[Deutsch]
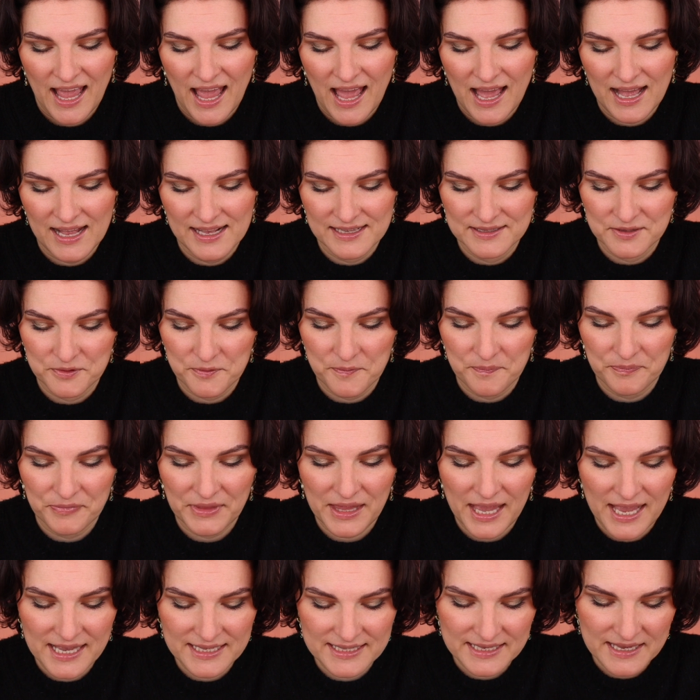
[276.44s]
Also,
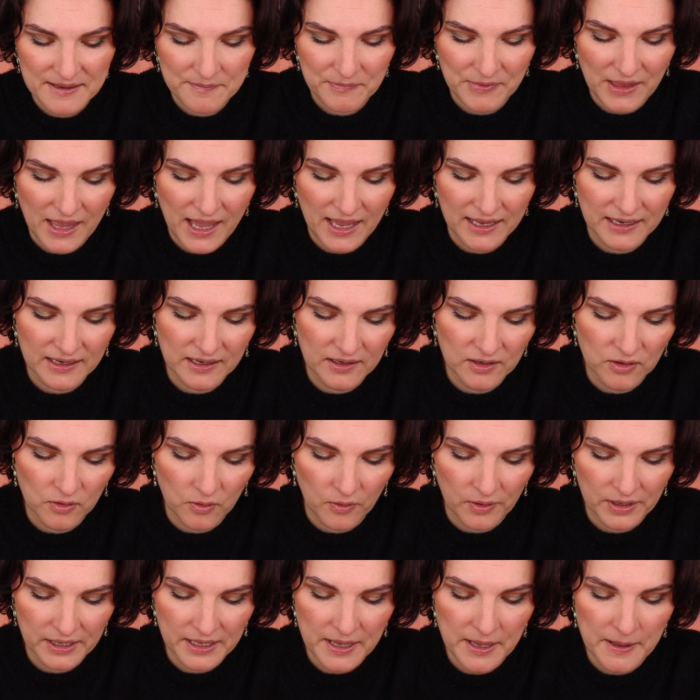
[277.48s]
es gibt eine
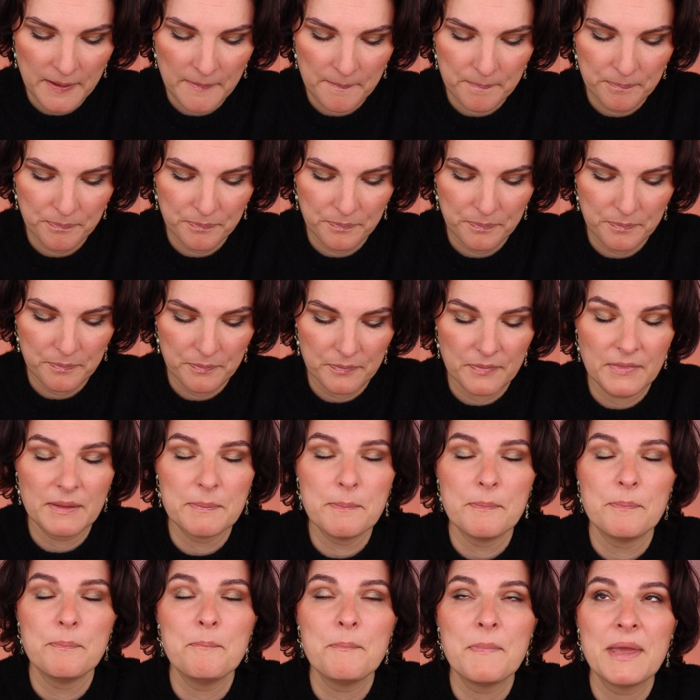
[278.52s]
neue
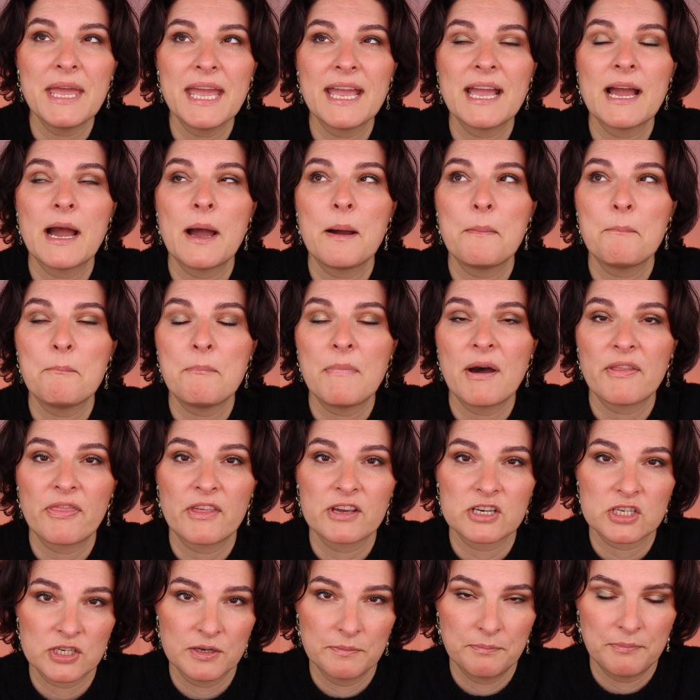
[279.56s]
Mega
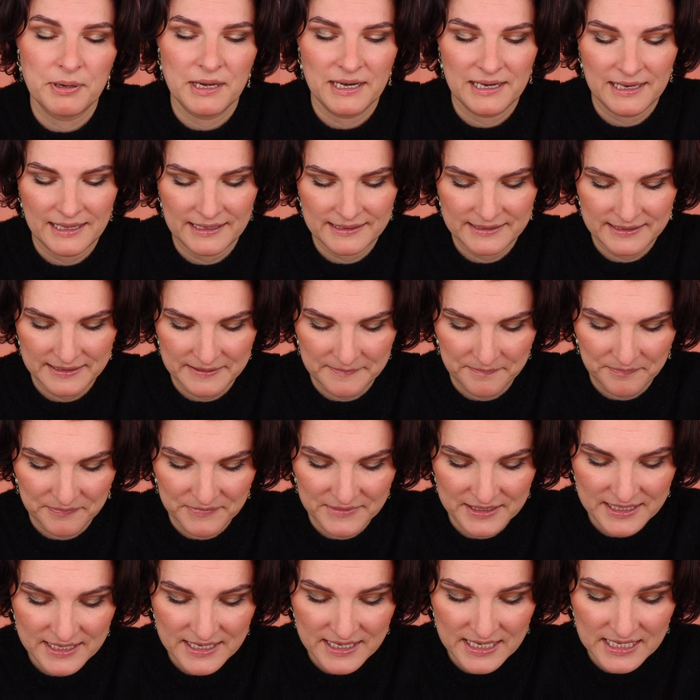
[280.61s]
Mothership Palette,
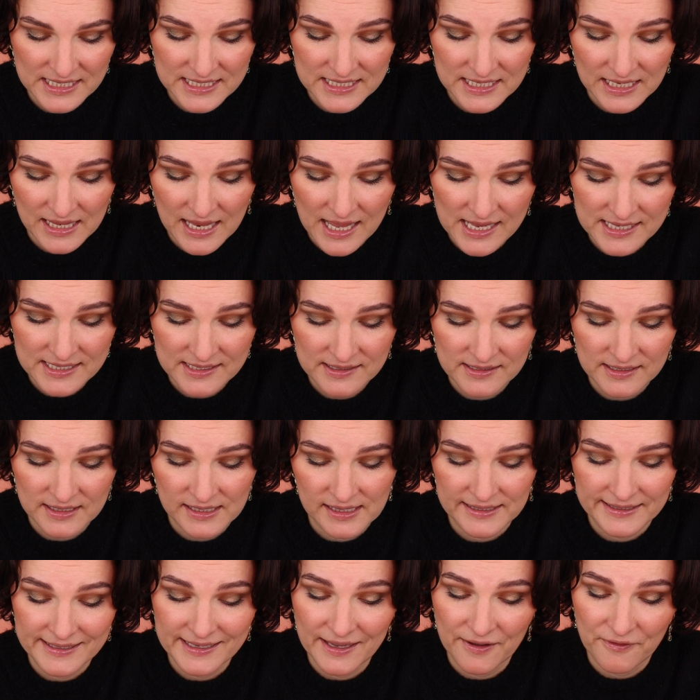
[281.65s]
die
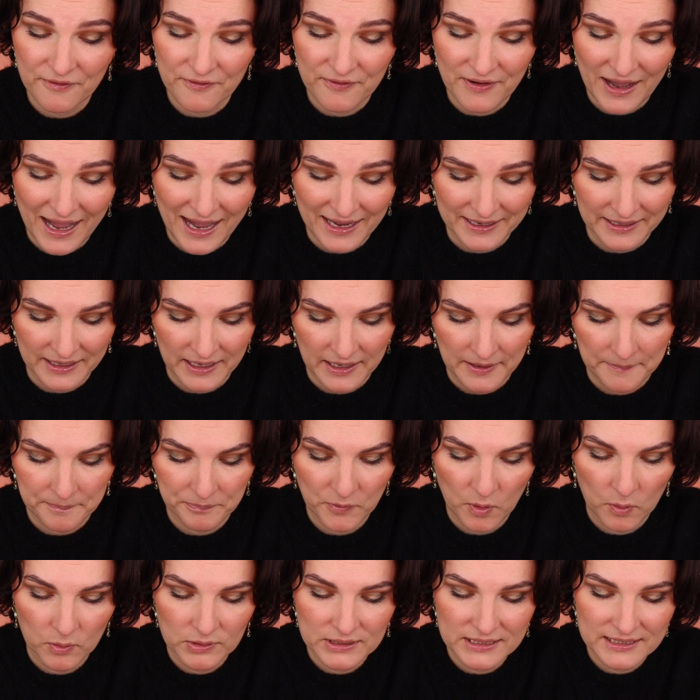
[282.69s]
Celestial Nirvana.
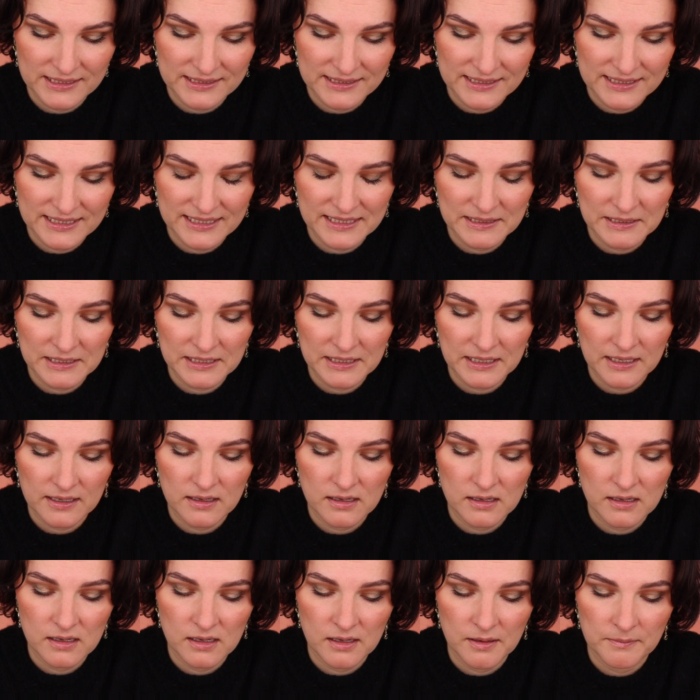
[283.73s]
Und die
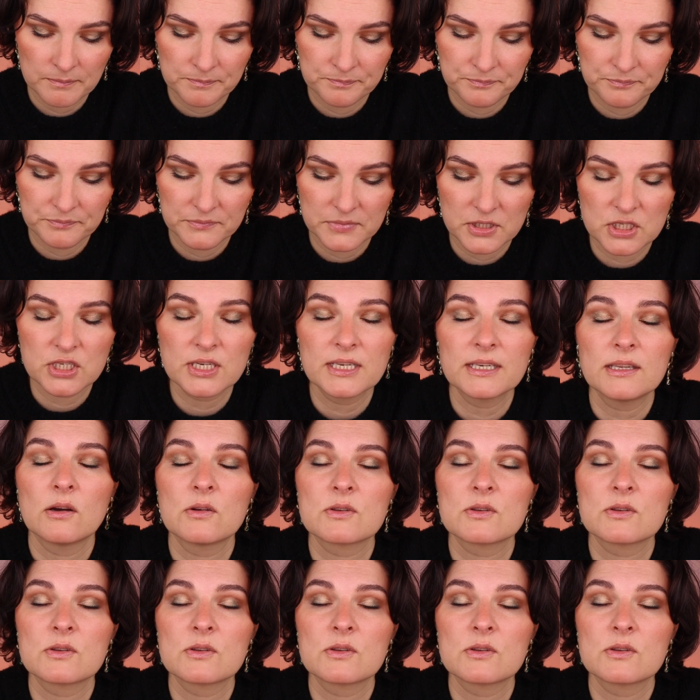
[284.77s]
ähm, besteht